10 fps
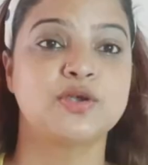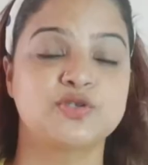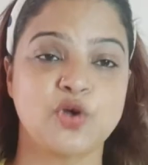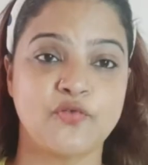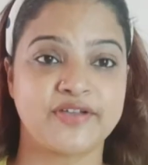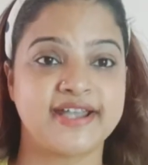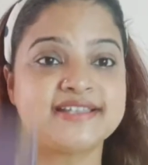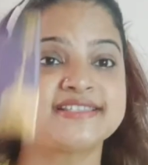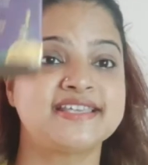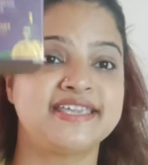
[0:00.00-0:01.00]
सो so
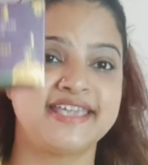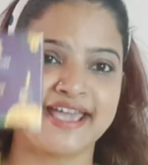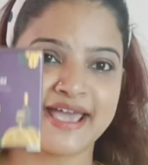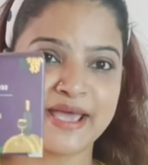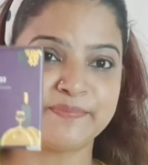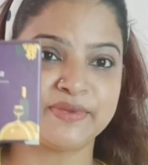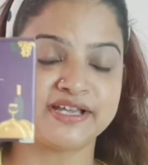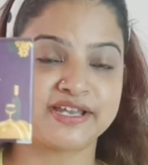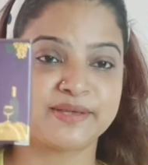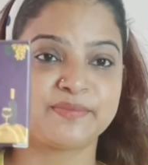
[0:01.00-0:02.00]
फ्रेंड्स ये है
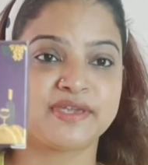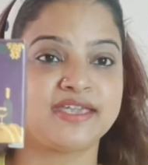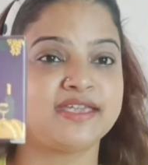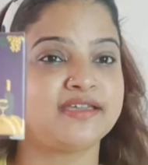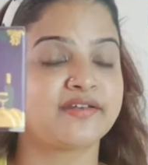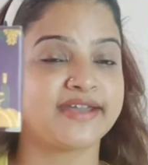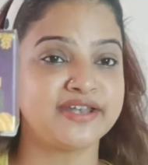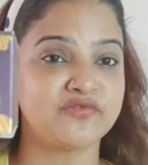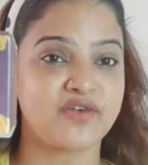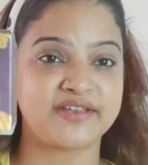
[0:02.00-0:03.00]
पिलग्रिम की
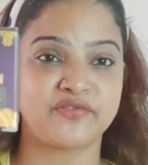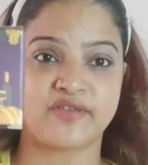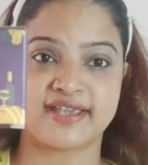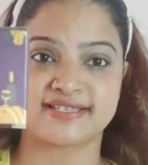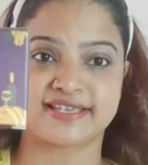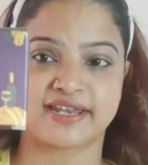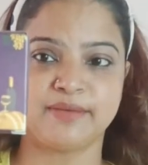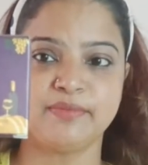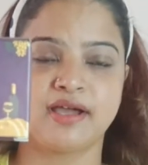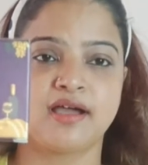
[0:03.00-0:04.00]
रेड वाइन फेस
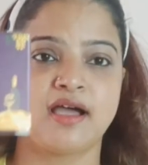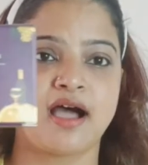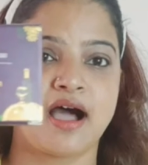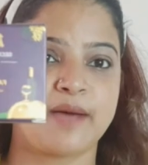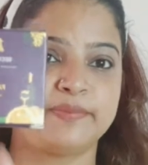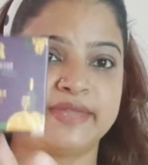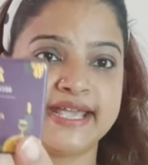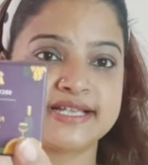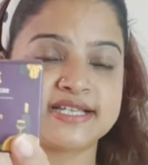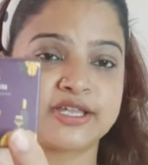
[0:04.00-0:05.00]
क्रीम आप
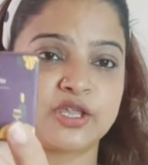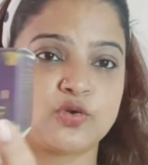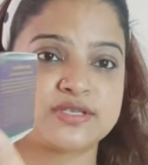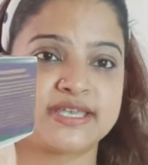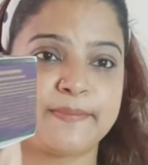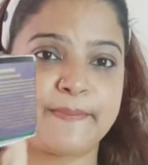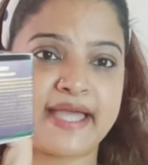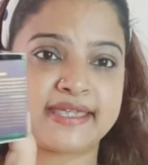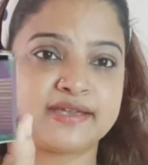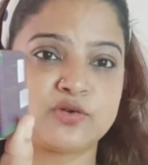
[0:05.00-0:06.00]
देख सकते हो इसकी
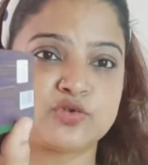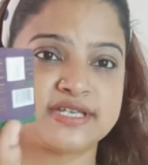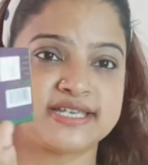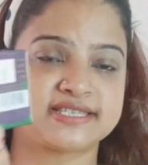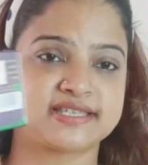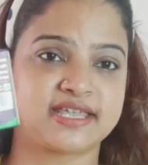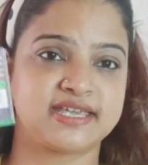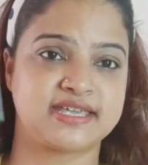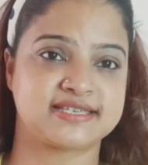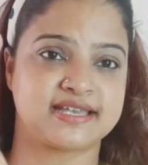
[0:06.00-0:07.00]
पैकिंग कुछ इस
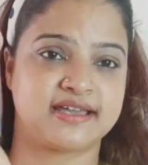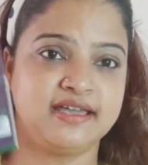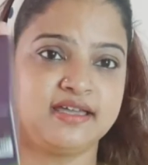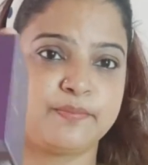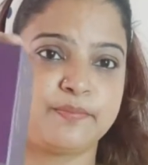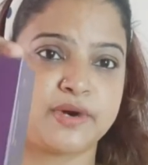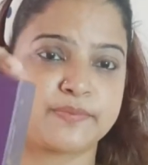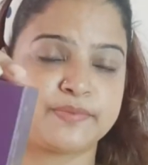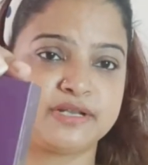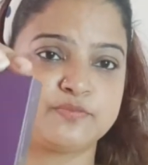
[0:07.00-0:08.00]
तरीके से है
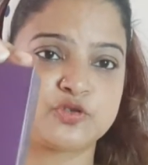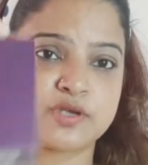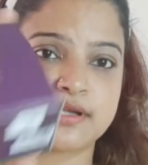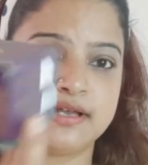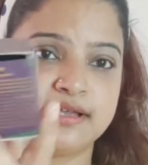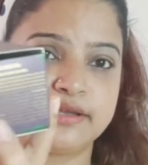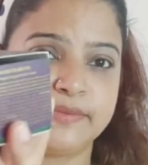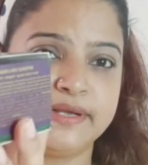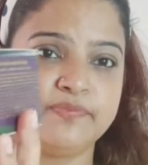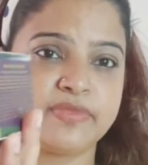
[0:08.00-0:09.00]
पर्पल कलर
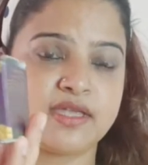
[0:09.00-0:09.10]
में